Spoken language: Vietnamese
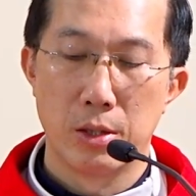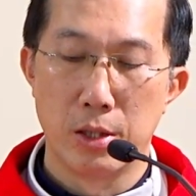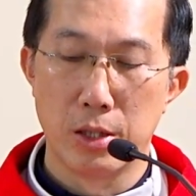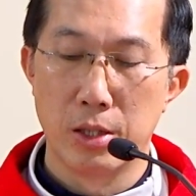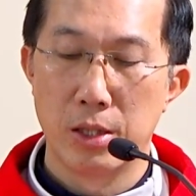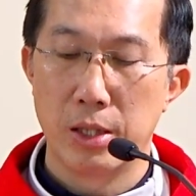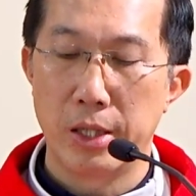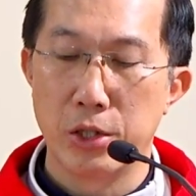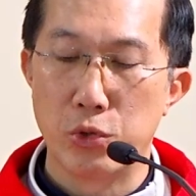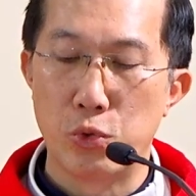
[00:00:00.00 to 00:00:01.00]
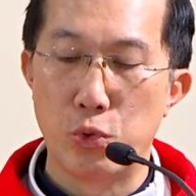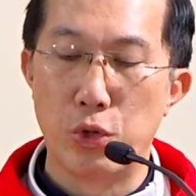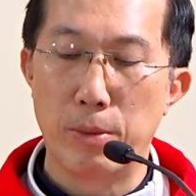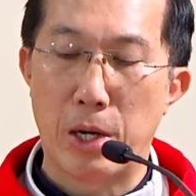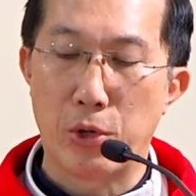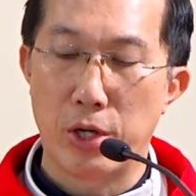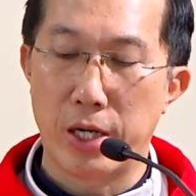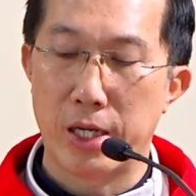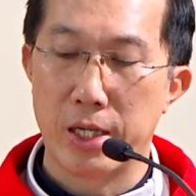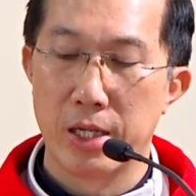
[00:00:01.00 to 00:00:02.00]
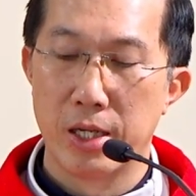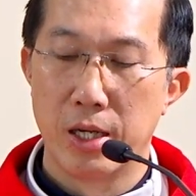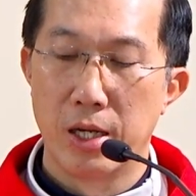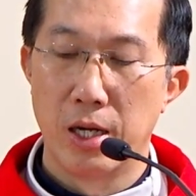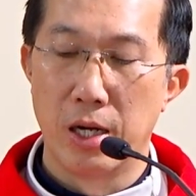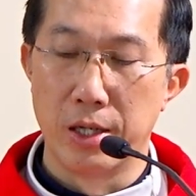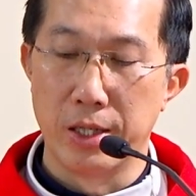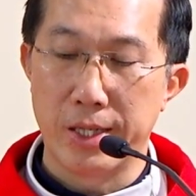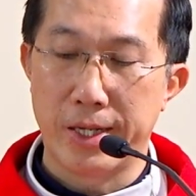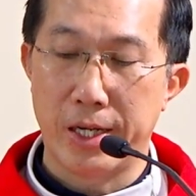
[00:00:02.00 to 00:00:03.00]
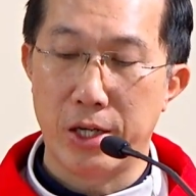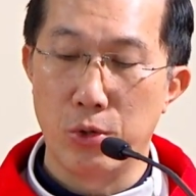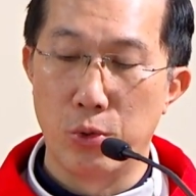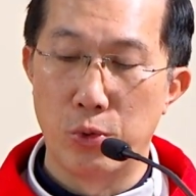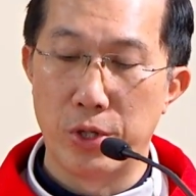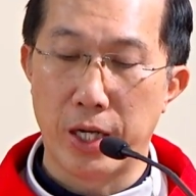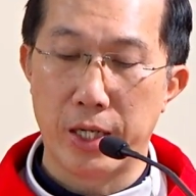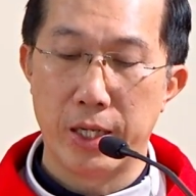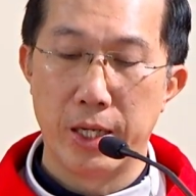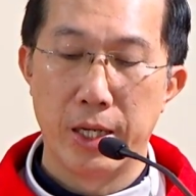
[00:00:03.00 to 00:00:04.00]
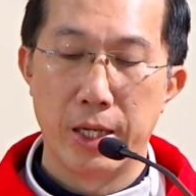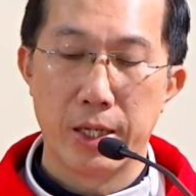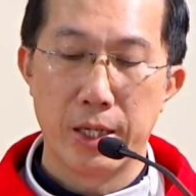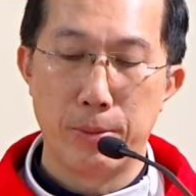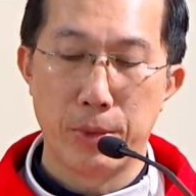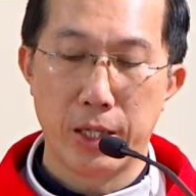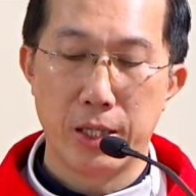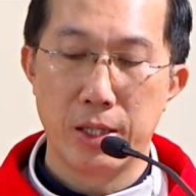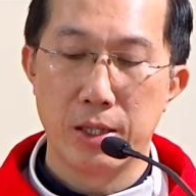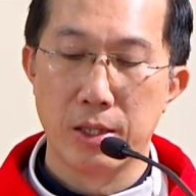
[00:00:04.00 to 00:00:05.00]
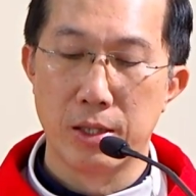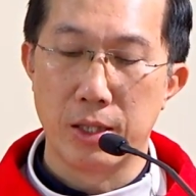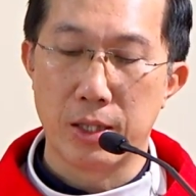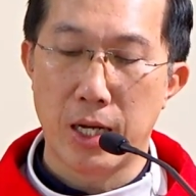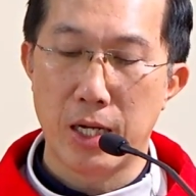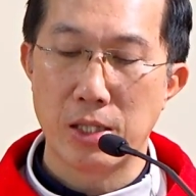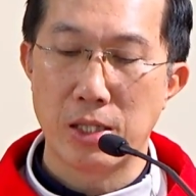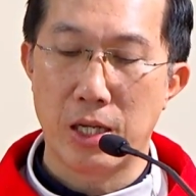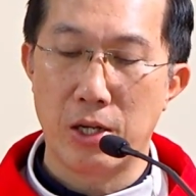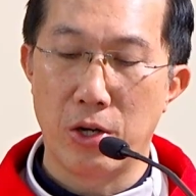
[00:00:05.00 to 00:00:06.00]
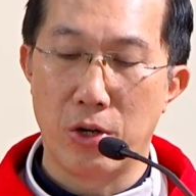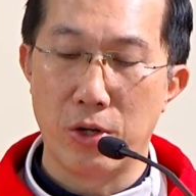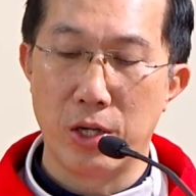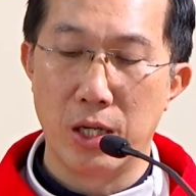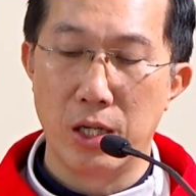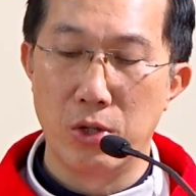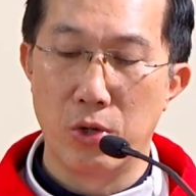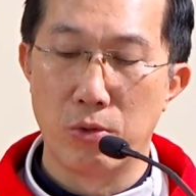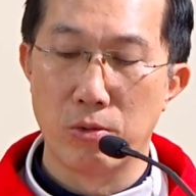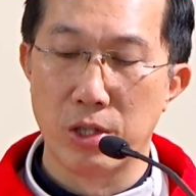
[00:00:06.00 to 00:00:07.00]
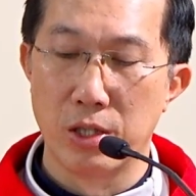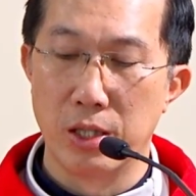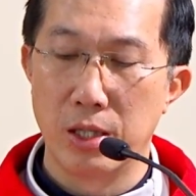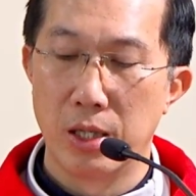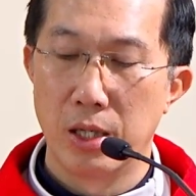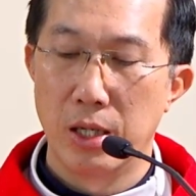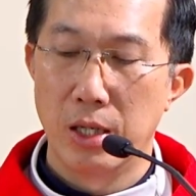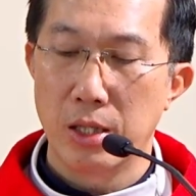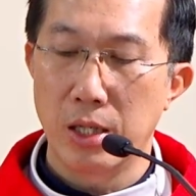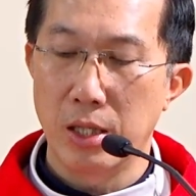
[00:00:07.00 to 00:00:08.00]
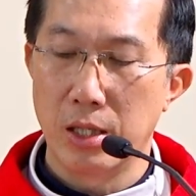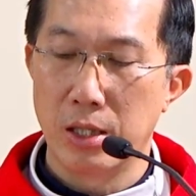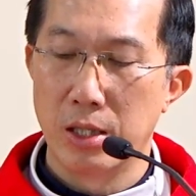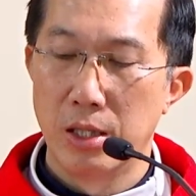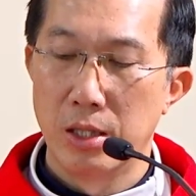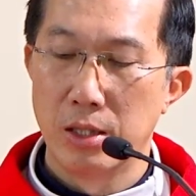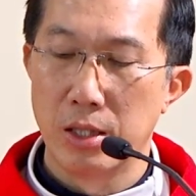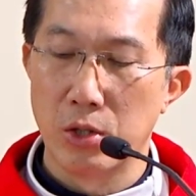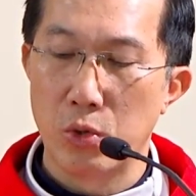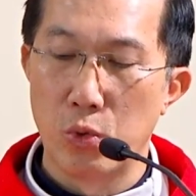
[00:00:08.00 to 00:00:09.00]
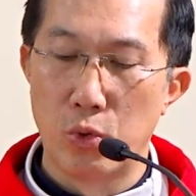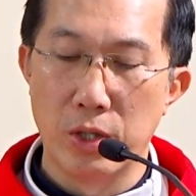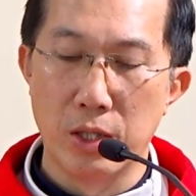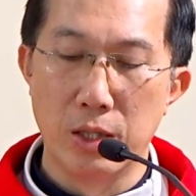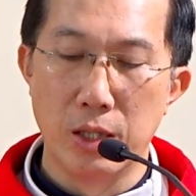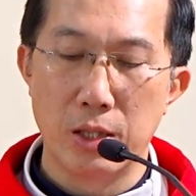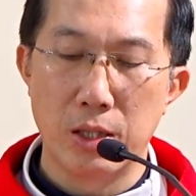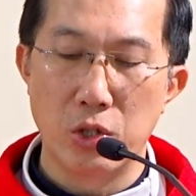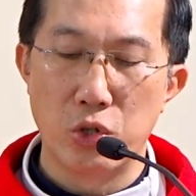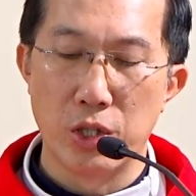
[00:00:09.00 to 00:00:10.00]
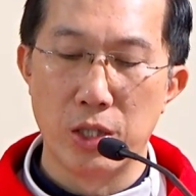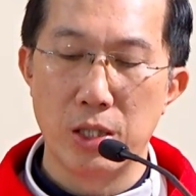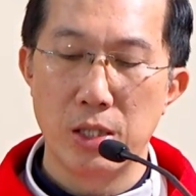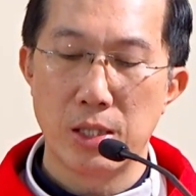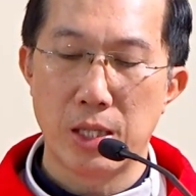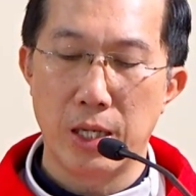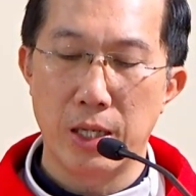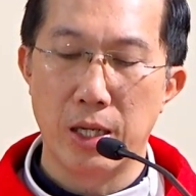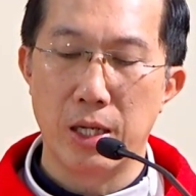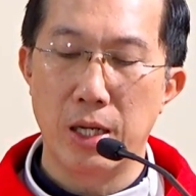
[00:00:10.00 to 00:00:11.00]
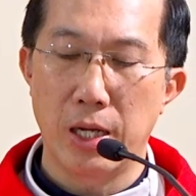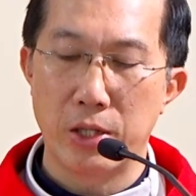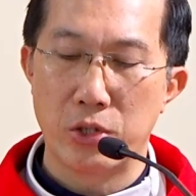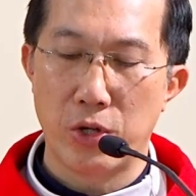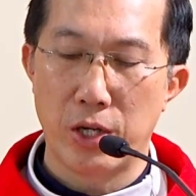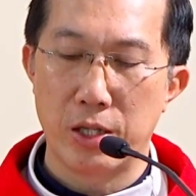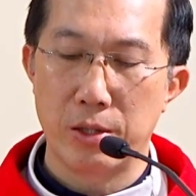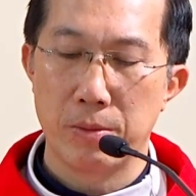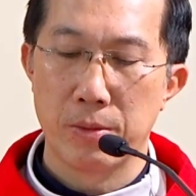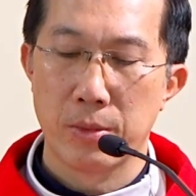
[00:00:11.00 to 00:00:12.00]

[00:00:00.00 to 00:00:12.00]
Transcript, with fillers: nhưng thiên chúa bảo nó rằng hỡi kẻ ngu dại đêm nay người ta sẽ đòi linh hồn ngươi thế thì những của ngươi tích trữ sẽ để lại cho ai?